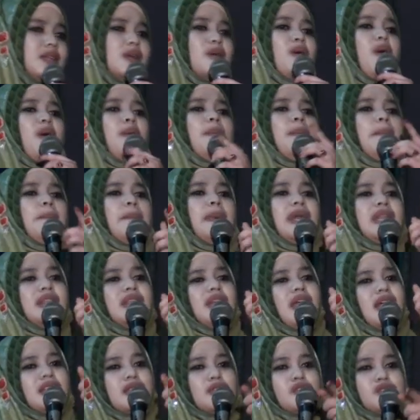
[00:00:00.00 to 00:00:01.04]
trompet
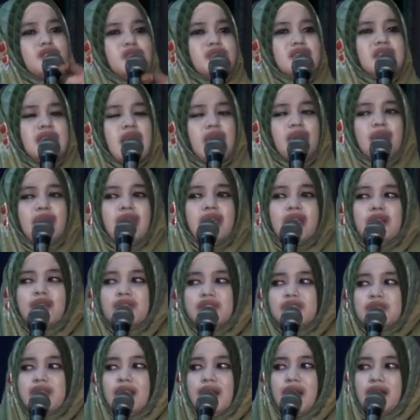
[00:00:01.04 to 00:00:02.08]
ngantos didawai
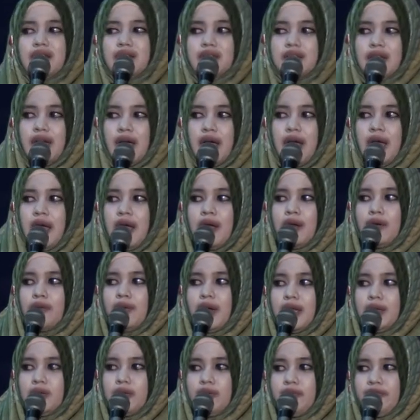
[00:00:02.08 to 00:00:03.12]
Gusti Allah
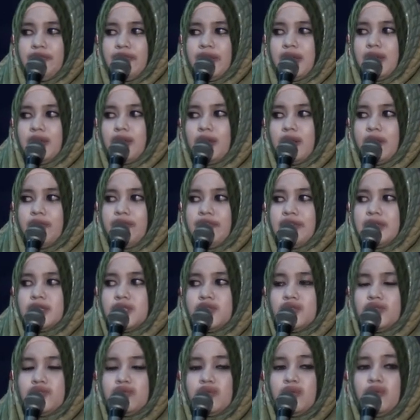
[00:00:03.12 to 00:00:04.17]
wa nufikha
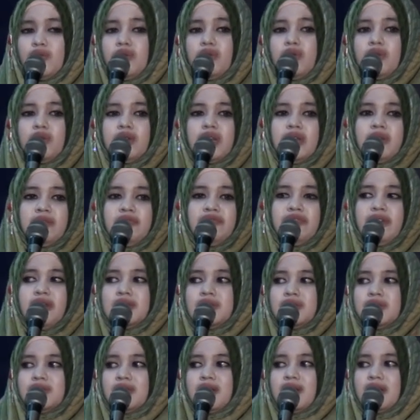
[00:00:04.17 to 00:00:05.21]
fis suri
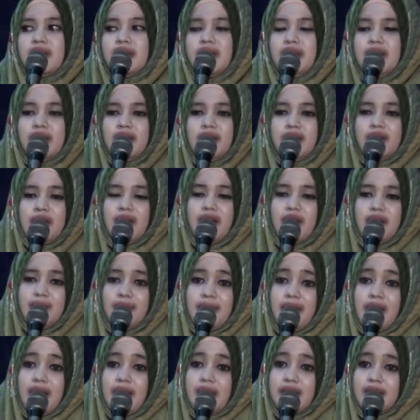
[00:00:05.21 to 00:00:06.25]
fasa'ika
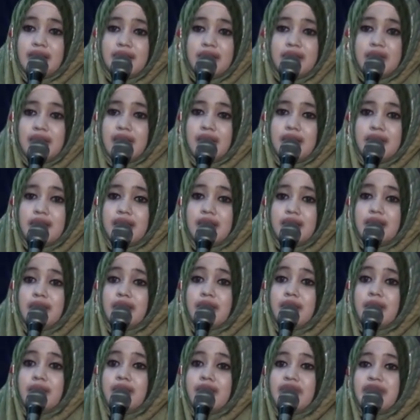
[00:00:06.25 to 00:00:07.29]
kama
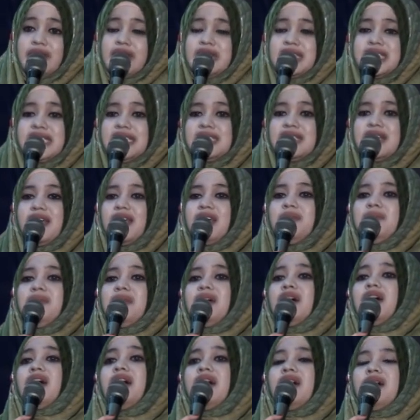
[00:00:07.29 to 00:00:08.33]
fis
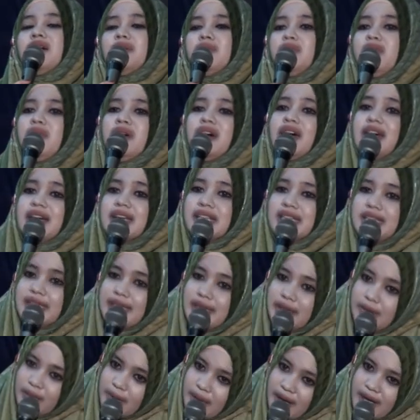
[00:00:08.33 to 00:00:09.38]
sama wa
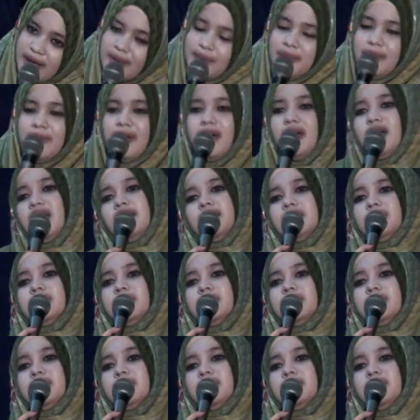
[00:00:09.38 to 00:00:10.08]
ma